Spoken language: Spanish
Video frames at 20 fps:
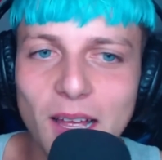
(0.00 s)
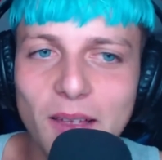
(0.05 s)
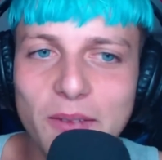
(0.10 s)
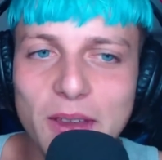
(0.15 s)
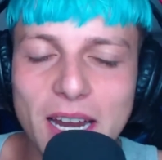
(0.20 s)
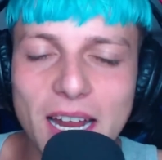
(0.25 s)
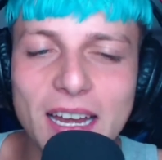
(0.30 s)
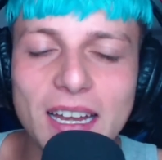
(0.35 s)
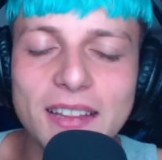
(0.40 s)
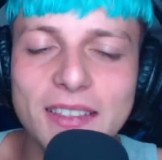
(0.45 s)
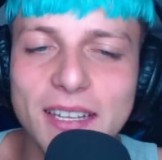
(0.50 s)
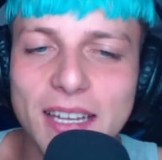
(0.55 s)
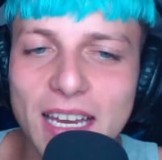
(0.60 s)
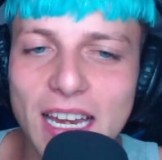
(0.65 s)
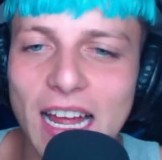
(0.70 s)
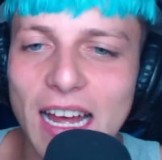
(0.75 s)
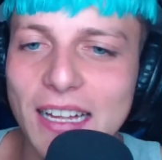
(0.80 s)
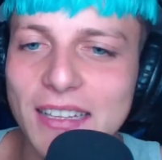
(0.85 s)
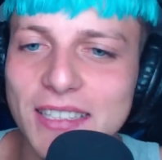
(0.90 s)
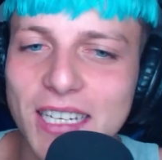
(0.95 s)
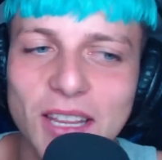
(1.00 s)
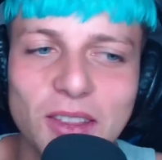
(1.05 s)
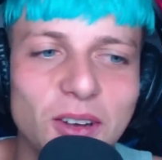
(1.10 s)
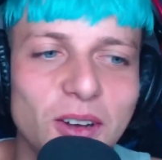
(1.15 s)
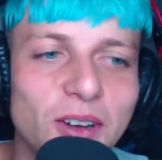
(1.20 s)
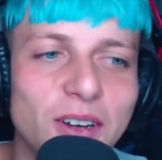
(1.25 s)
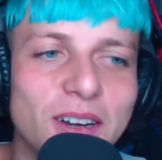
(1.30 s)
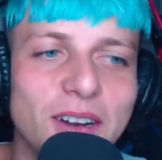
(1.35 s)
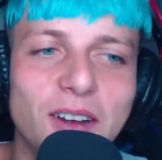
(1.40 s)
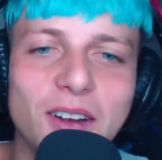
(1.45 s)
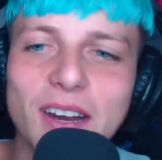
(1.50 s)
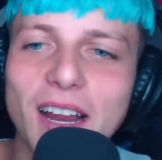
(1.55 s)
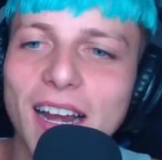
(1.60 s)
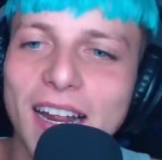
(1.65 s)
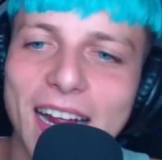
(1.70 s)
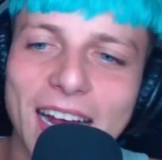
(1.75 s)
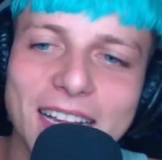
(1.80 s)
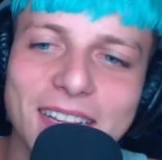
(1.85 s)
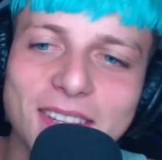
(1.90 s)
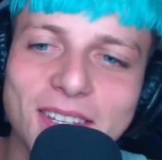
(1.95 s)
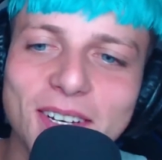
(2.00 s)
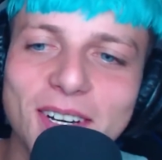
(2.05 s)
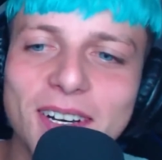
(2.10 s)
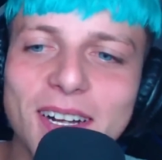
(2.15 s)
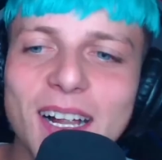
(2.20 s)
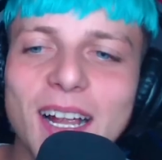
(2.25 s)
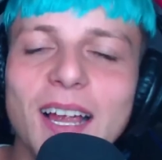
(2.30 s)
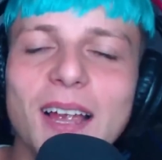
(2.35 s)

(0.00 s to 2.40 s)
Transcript: Viene ahí Litquila entrando con, el canto.